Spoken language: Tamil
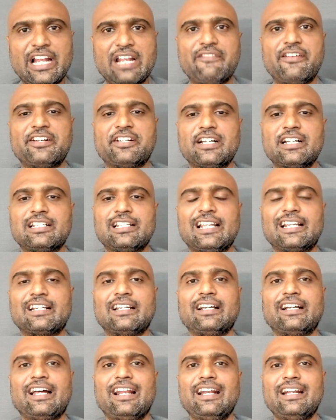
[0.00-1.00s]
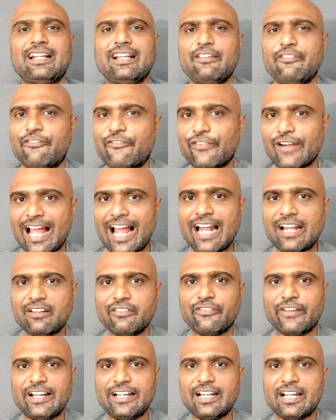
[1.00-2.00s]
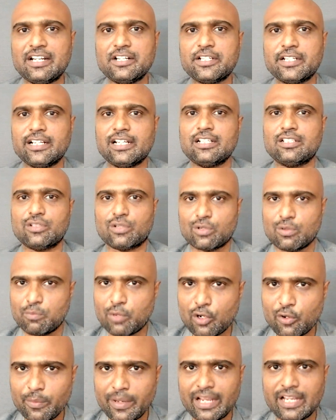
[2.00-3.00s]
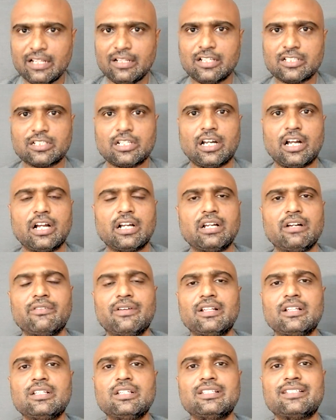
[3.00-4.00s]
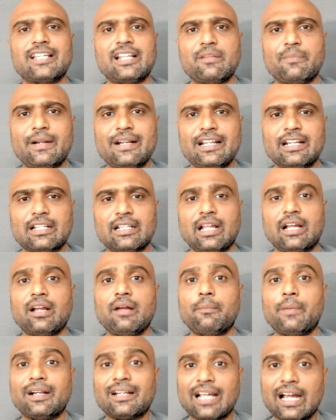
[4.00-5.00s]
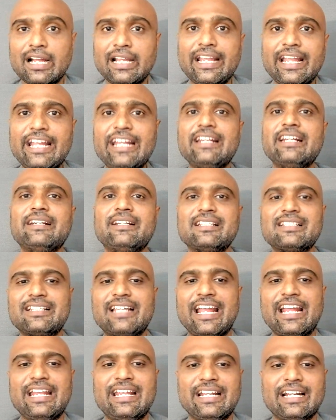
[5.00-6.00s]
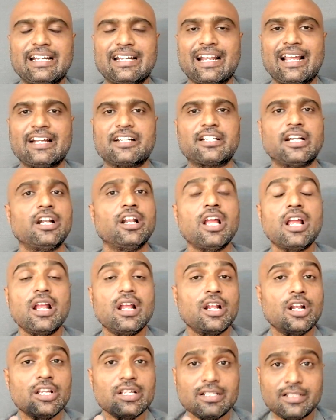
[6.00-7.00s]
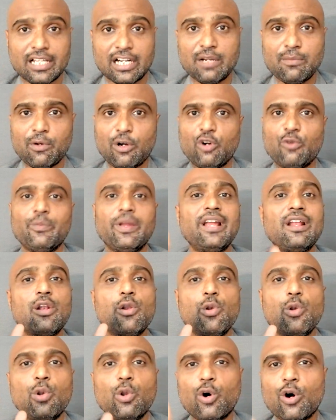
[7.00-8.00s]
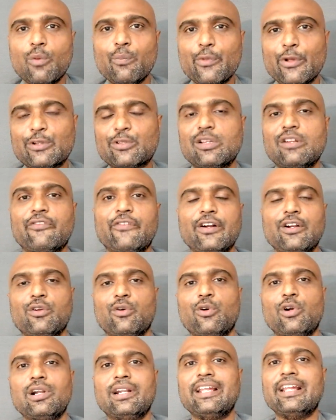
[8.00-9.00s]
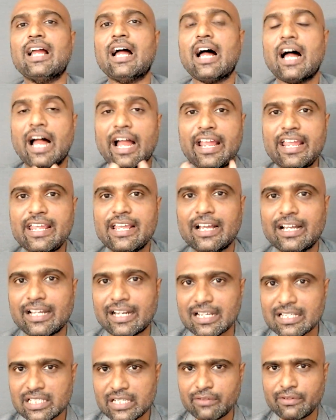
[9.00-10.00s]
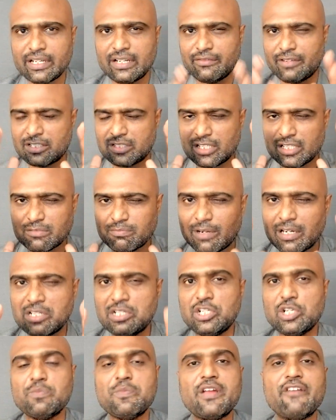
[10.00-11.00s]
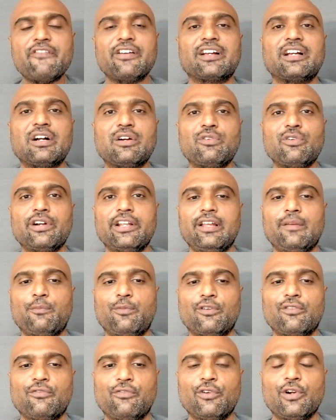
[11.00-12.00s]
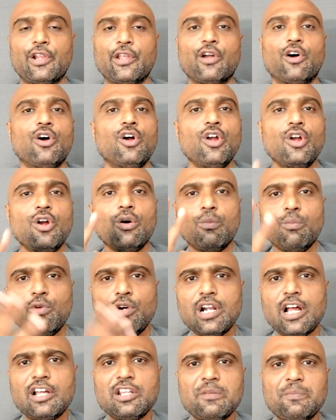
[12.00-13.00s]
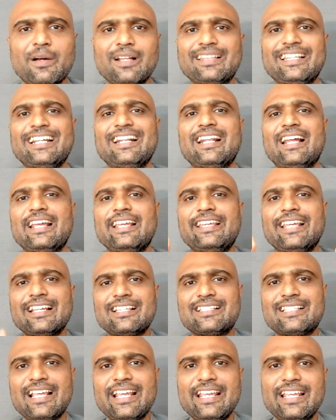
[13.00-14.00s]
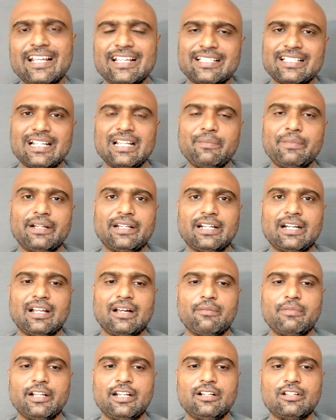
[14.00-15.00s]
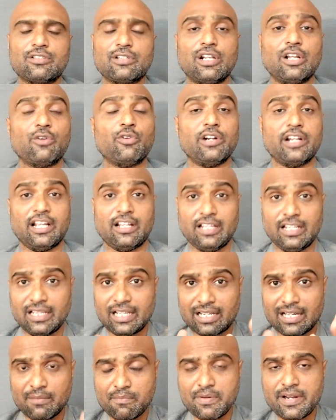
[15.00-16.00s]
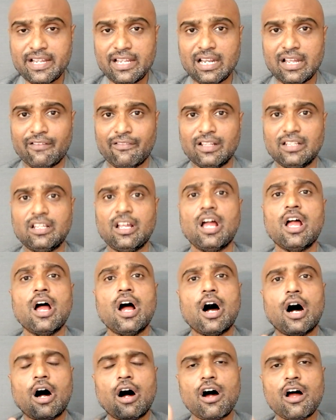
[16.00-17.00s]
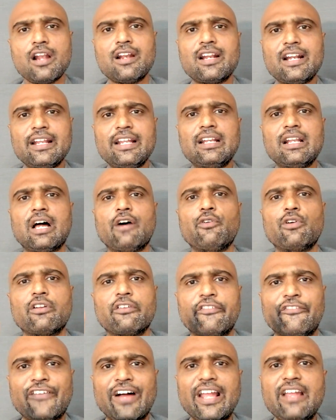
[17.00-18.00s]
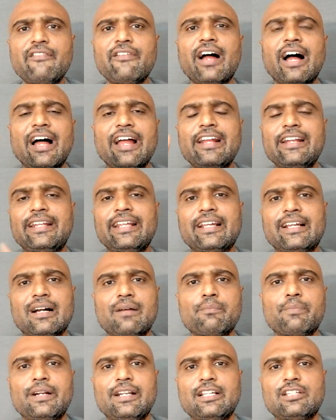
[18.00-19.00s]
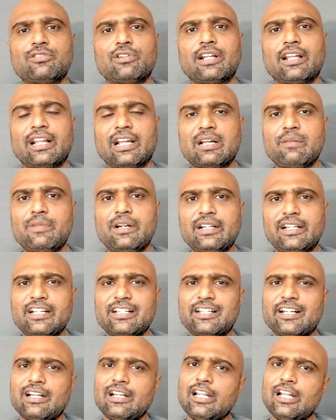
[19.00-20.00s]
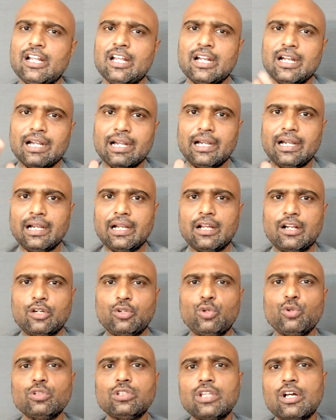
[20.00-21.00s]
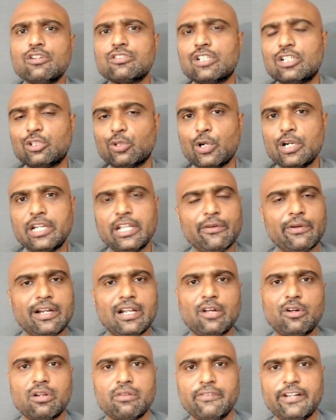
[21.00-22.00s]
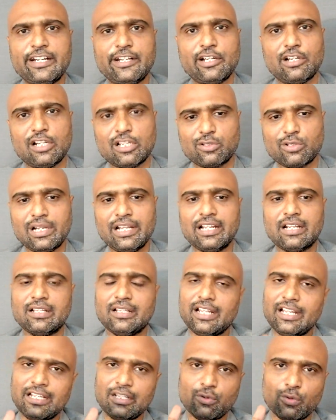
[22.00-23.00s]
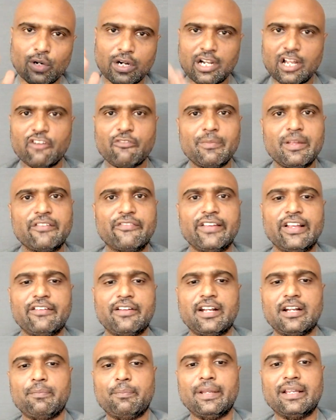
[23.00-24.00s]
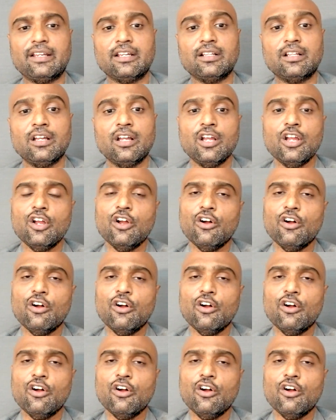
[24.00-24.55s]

வேல்யூவேஷன்ஸில் இருக்குது கரண்ட்லி ஃப்ளாட் ஃபைனான்ஷியல்ஸ் ரொம்பவுமே இந்த ஸ்டாக் வந்து செல் பண்ணியிருந்தாங்க பட் அகெயின் இட் இஸ் கெய்னிங் இன்ட்ராக்ஷன் திரும்பவுமே லோ மியூச்சுவல் ஃபண்ட் ஹோல்டிங் ஹை அக்ரஸிவ் இன்வெஸ்டர்ஸ் மட்டுமே வைக்கக்கூடிய போர்ட்ஃபோலியோ மூணாவது பார்த்தீங்கன்னா எஸ்ஐஎஸ் லிமிடெட் அப்படின்னு சொல்லக்கூடியது இந்த கம்பெனி நான் வந்து ஆல்ரெடி நான் ஒரு ஃபைவ் ஐடி கம்பெனிஸோட ரெக்கமெண்டேஷனில் டூ தௌசண்ட் டுவெண்ட்டி ஒனில் ஒரு வீடியோவில் சொல்லியிருந்தேன் இது ஒன் ஆஃப் மை ஃபேவரட் பிக் இது